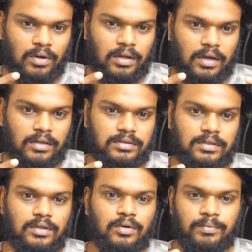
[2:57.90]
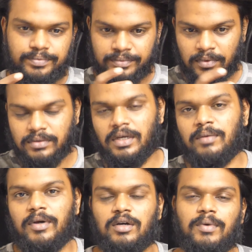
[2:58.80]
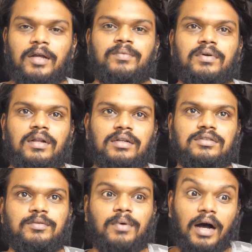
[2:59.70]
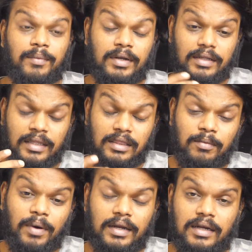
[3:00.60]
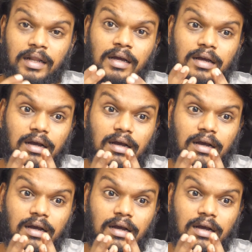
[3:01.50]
ஜானா கான்ஸ்டன்டினுக்கும் சாண்ட்மேனுக்குமான ரிலேஷன்ஷிப் ஐ மீன் எந்த பாயிண்டில்